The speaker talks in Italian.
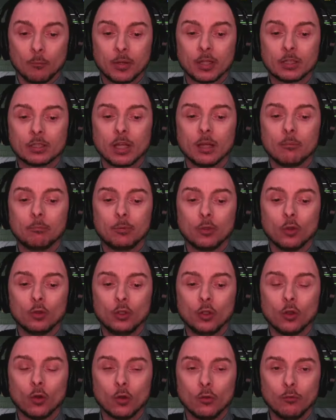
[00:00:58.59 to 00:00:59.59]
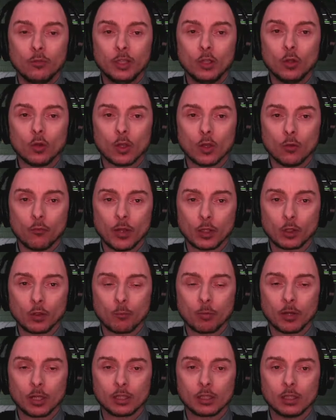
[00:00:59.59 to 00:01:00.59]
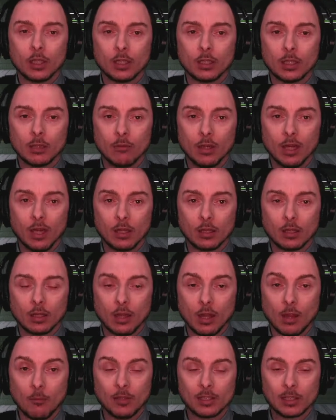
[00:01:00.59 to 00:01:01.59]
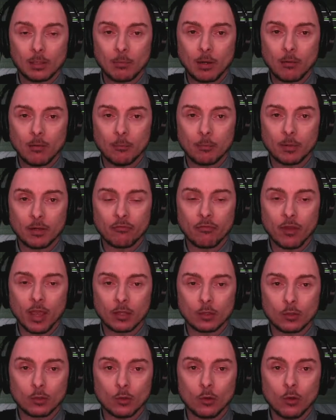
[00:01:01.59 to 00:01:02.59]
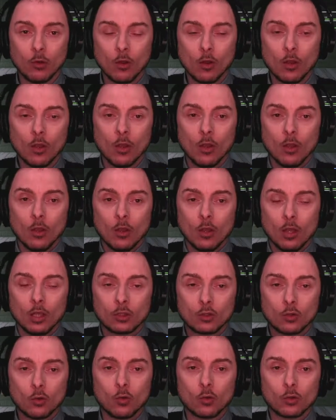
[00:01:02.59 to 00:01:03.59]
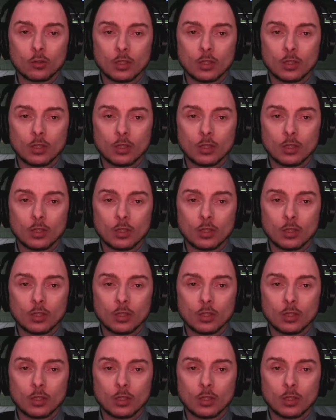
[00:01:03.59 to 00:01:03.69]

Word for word: Per esempio, io il video che ho fatto precedentemente mi sembrava perfetto, è solo